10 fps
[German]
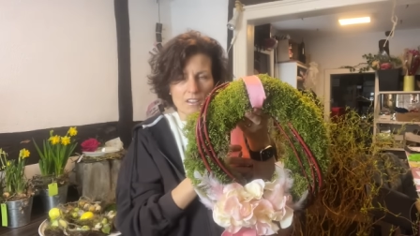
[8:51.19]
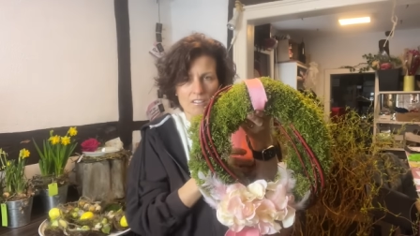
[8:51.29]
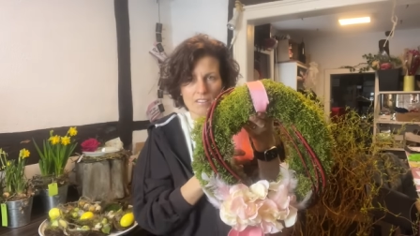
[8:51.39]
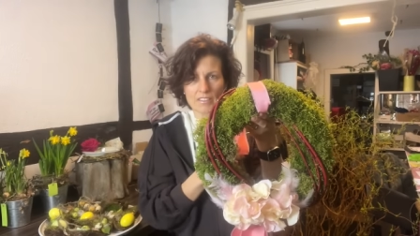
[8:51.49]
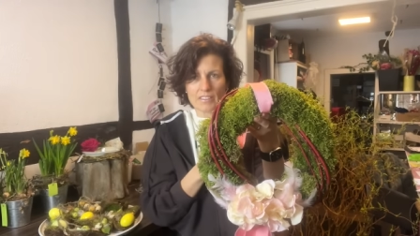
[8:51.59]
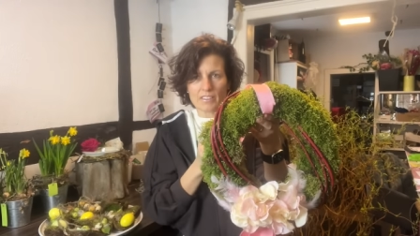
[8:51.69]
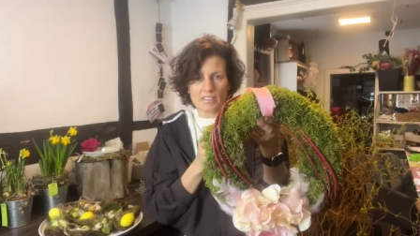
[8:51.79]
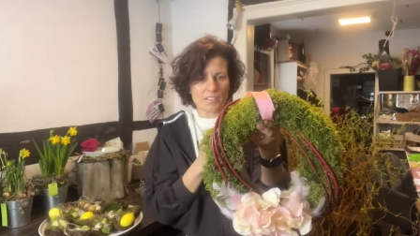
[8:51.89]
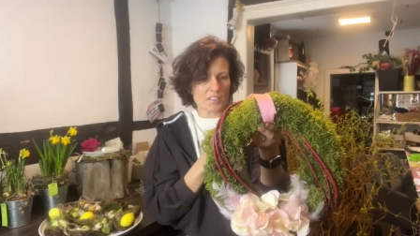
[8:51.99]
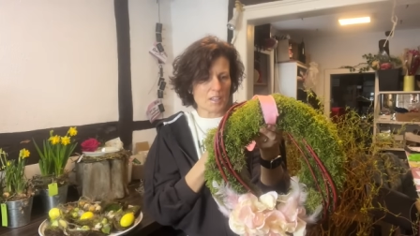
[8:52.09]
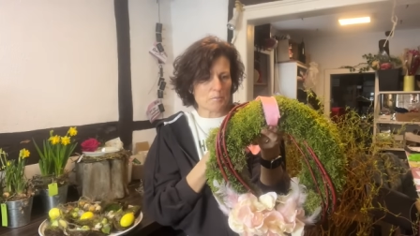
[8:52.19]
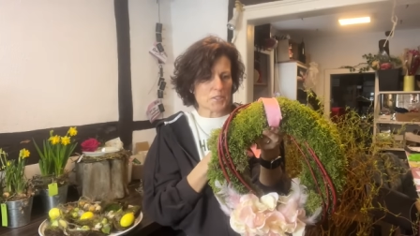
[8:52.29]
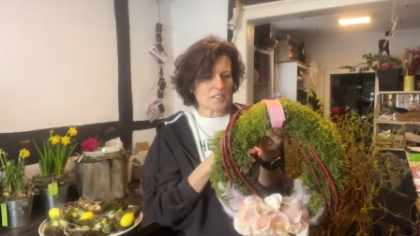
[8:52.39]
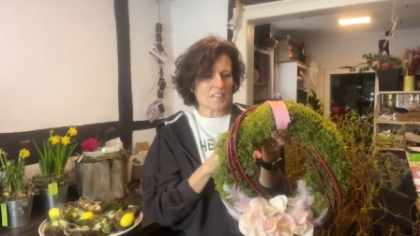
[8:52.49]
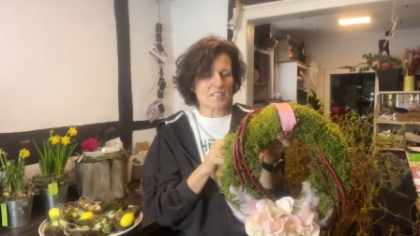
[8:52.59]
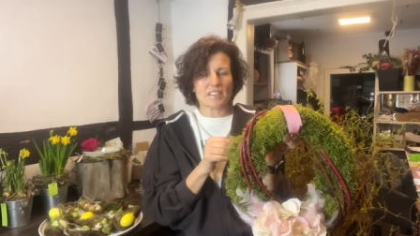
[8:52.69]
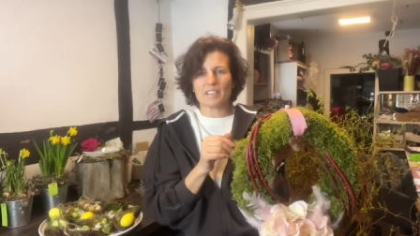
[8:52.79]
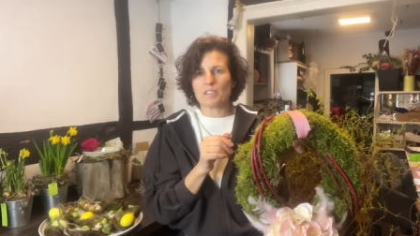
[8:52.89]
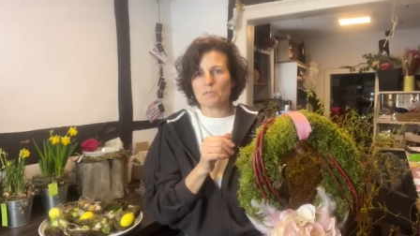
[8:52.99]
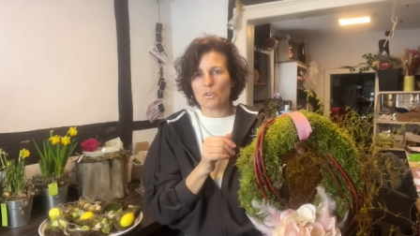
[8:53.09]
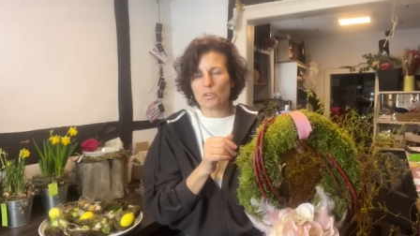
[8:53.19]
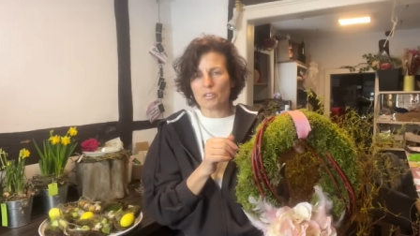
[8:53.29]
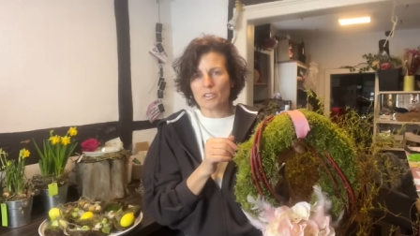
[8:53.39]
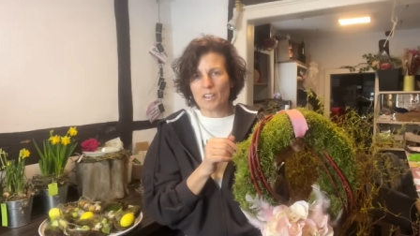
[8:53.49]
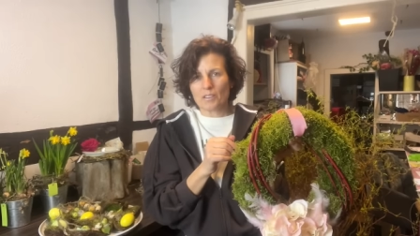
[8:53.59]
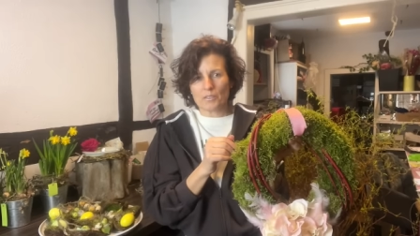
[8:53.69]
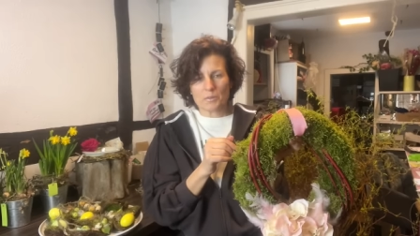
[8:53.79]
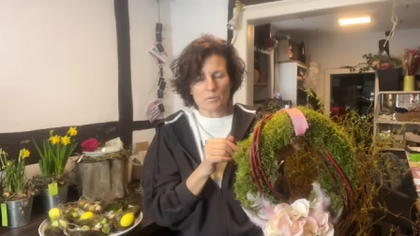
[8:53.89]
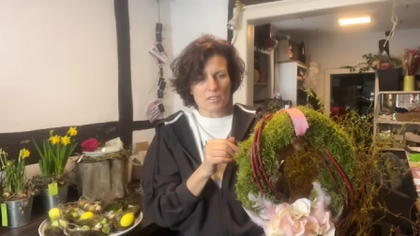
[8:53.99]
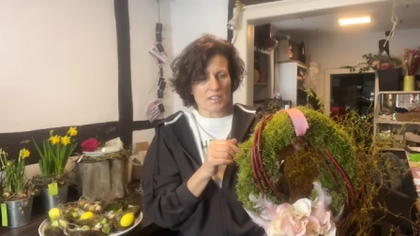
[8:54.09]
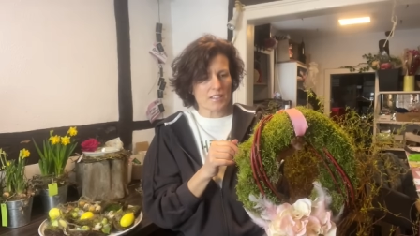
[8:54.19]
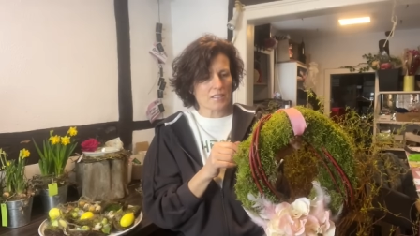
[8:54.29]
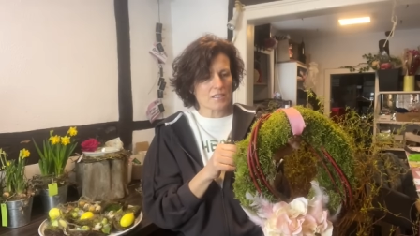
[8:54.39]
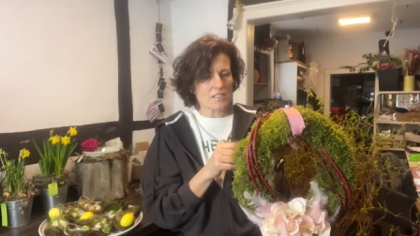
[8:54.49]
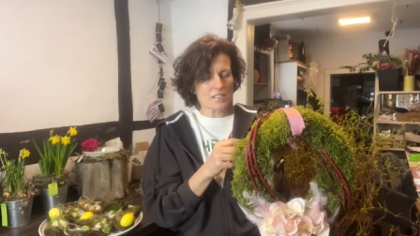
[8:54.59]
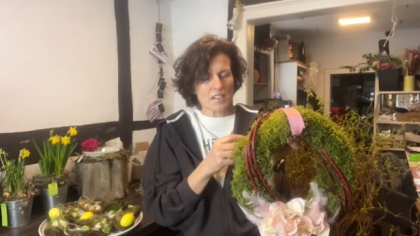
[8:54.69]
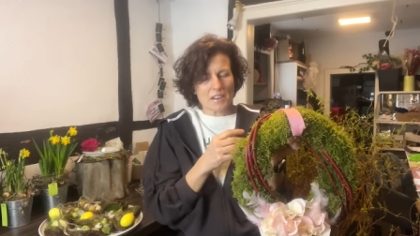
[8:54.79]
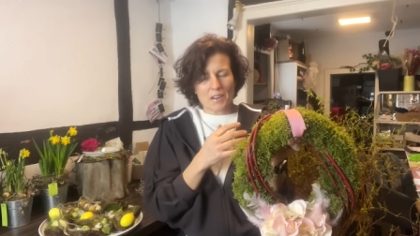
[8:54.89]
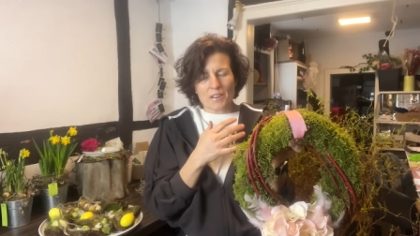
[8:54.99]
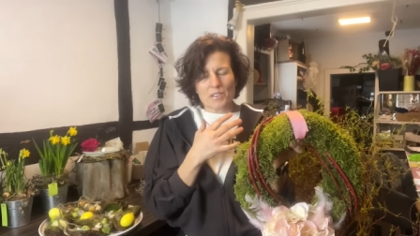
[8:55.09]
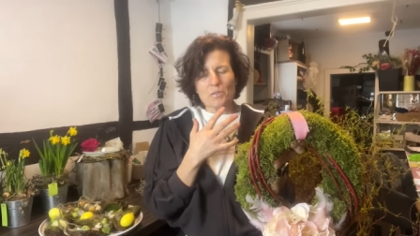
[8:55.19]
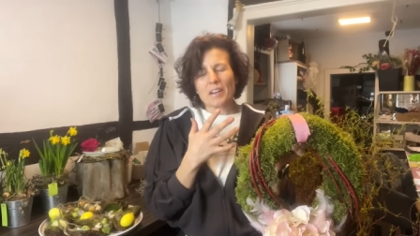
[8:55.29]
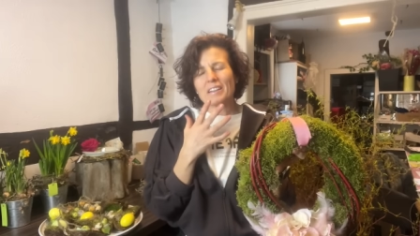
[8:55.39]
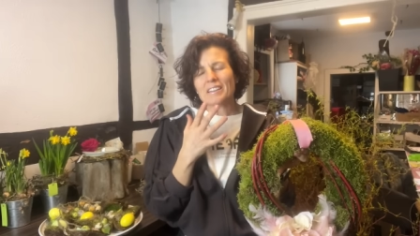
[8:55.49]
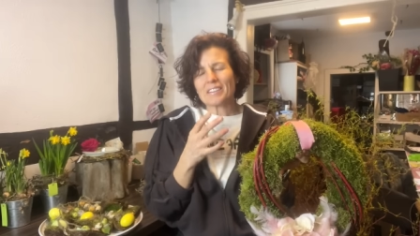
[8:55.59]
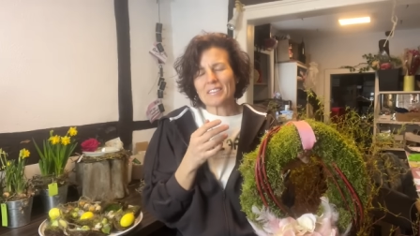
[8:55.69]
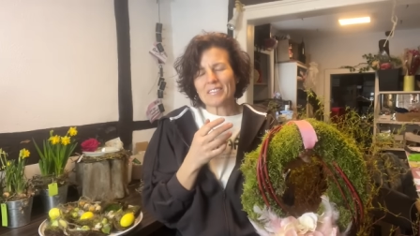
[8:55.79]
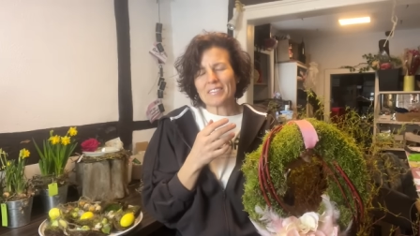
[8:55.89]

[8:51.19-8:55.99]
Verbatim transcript: Und also ich habe das erst seit einer Woche und ich muss sagen, das ist so eine